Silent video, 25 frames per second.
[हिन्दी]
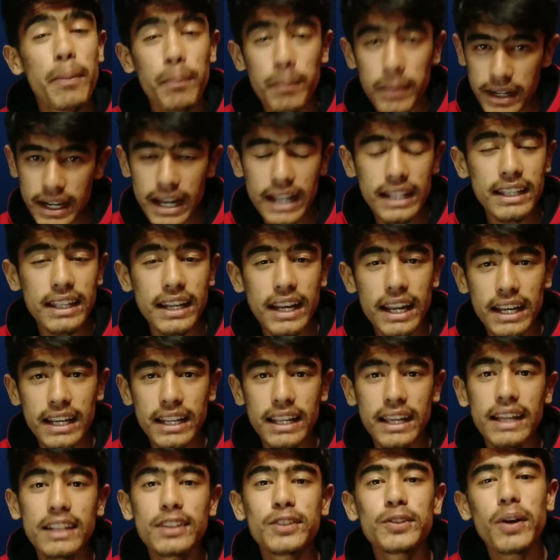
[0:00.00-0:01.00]
बनाते
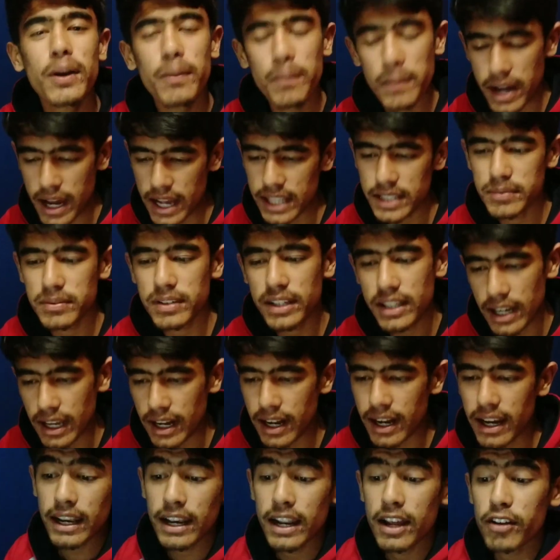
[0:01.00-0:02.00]
रहनी है जो हम आज भी कर
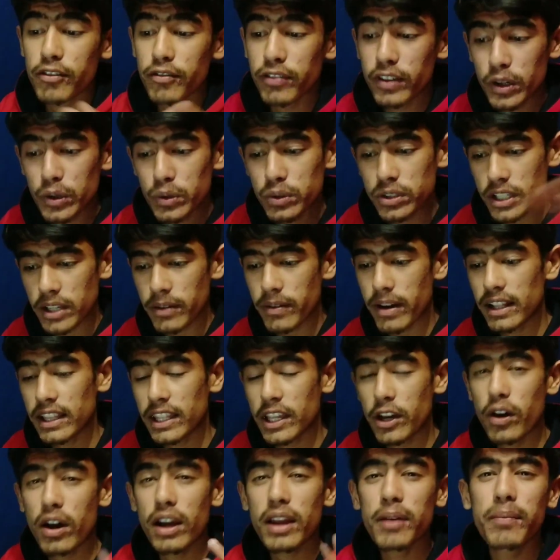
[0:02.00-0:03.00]
रहे हैं फिर उसके बाद
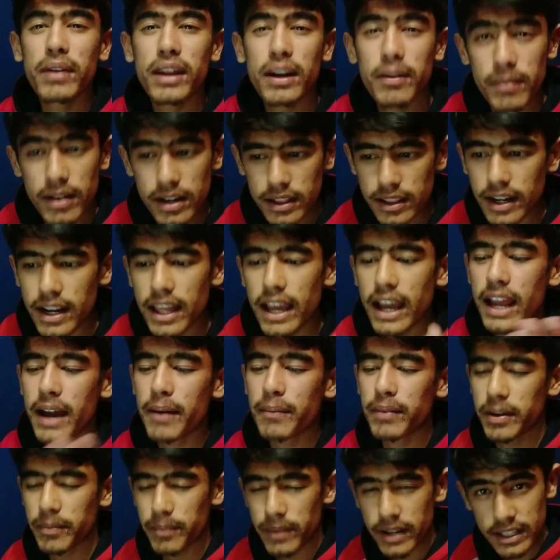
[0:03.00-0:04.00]
क्या हुआ कि मेरा बर्थडे आया
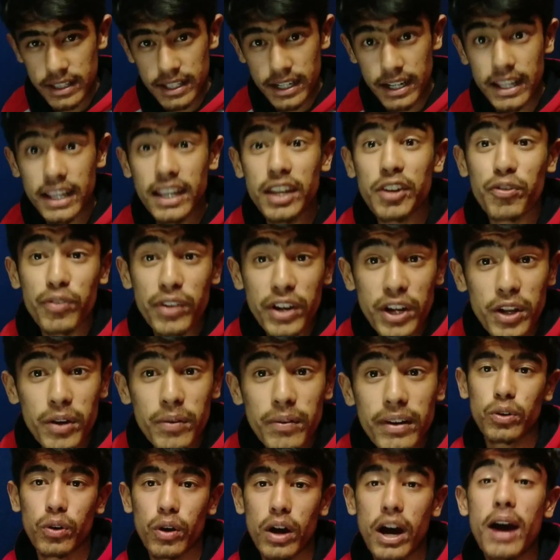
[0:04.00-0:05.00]
हमने बर्थडे की वीडियो
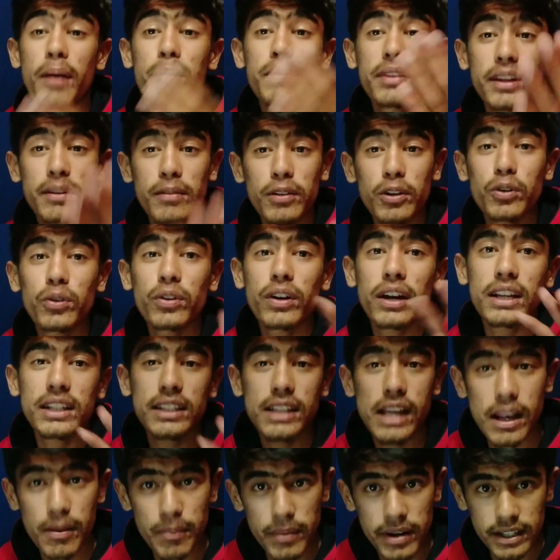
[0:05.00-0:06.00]
बनाई आप सभी लोगों का इस
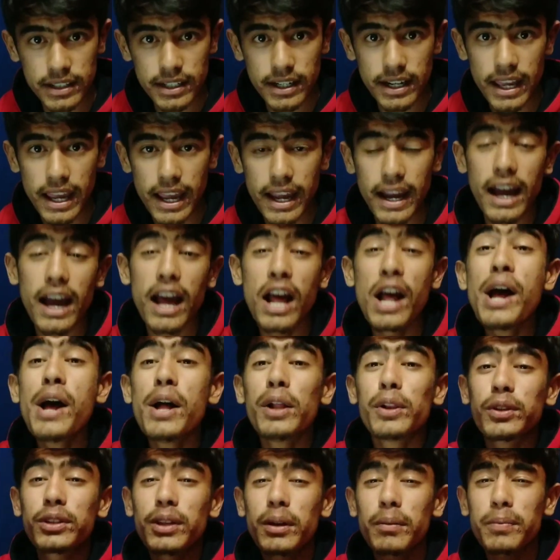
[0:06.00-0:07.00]
साल बर्थडे आएगा
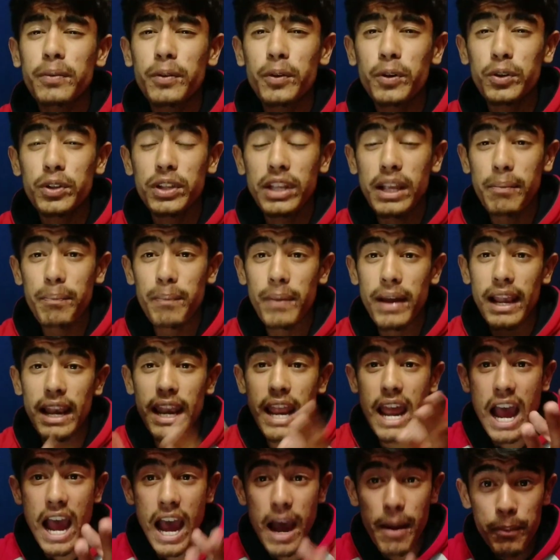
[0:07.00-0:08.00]
सबसे पहले
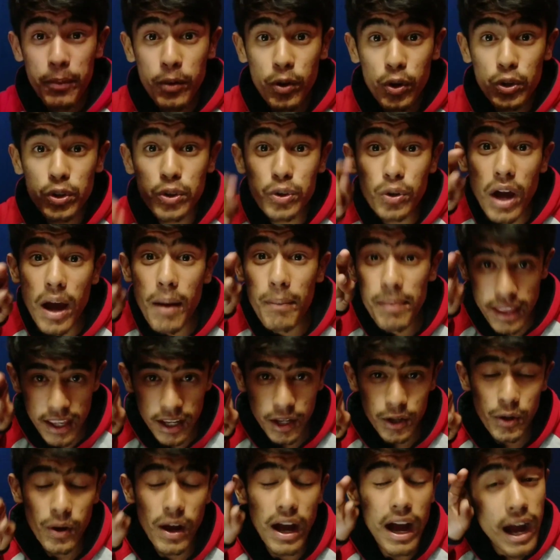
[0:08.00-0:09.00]
आपको जो आप
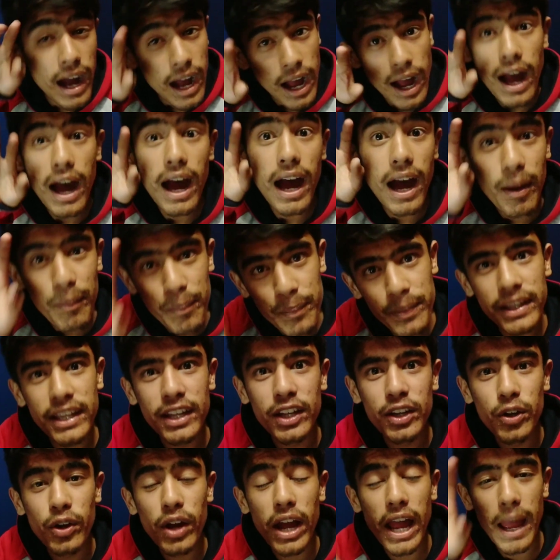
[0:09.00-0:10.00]
देख रहे हो हाँ, हाँ आप ही
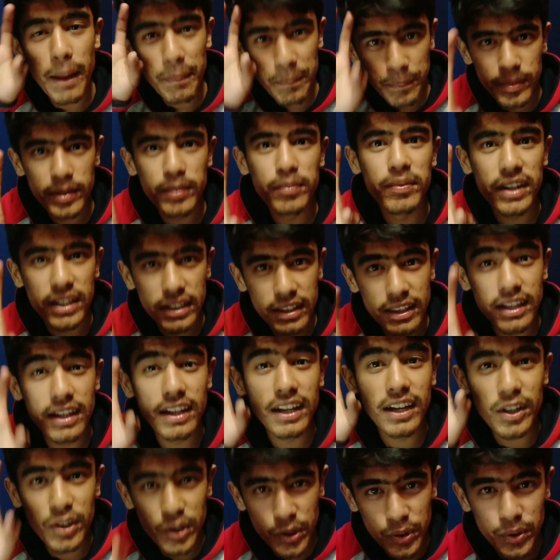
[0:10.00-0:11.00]
को हैप्पी
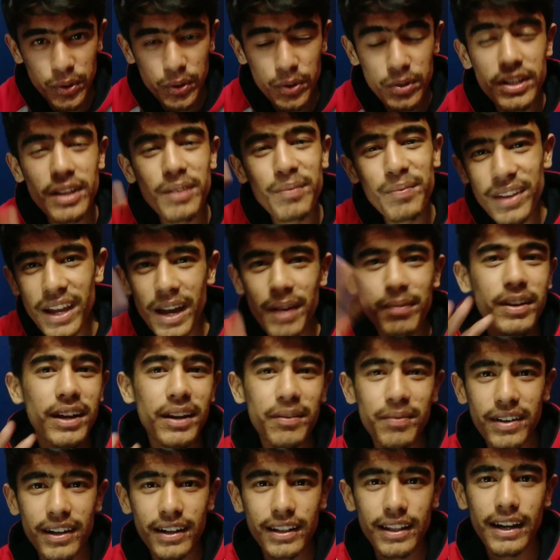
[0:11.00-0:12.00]
बर्थडे टू यू जब भी आपका
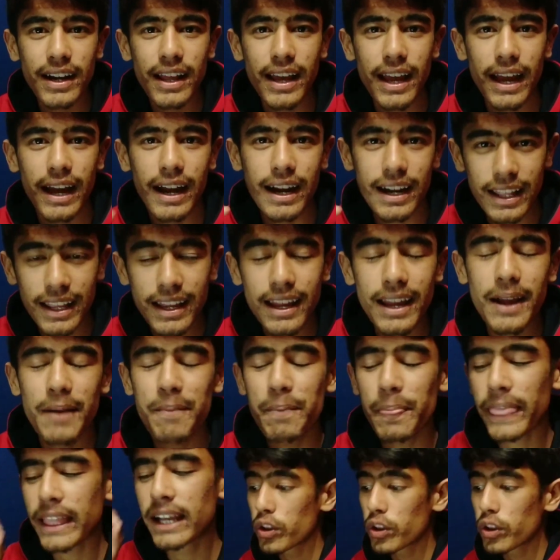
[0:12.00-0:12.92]
बर्थडे आएगा ठीक है